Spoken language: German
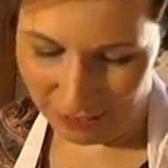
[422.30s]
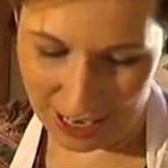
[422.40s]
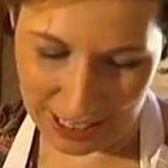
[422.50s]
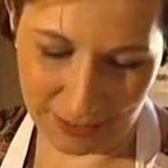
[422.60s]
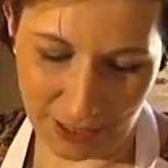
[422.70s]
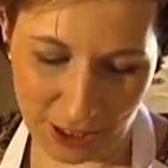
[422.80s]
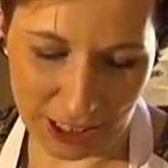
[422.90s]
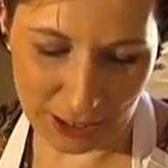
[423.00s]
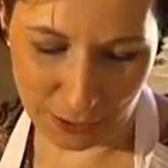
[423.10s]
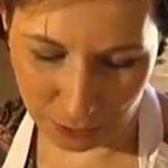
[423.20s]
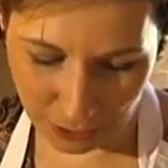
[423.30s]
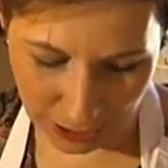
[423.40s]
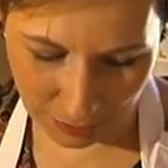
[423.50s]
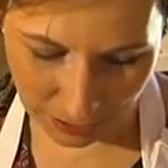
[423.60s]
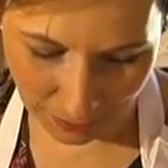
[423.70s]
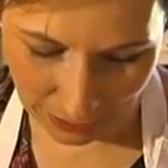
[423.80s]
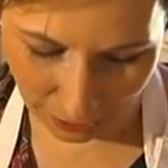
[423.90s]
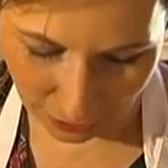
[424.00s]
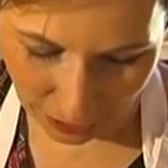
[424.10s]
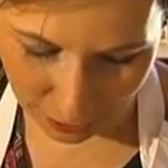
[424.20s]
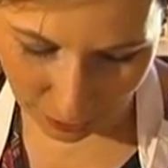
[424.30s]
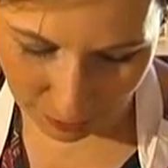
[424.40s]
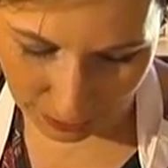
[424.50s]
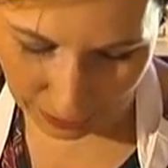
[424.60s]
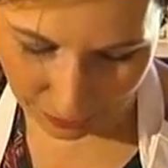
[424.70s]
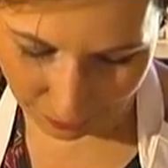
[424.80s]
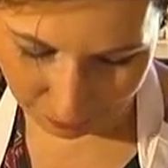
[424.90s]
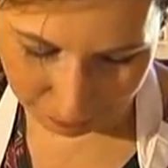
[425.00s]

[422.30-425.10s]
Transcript: weiß jetzt nicht, wenn du jetzt so ich, ich war ja auch lang Sommelier.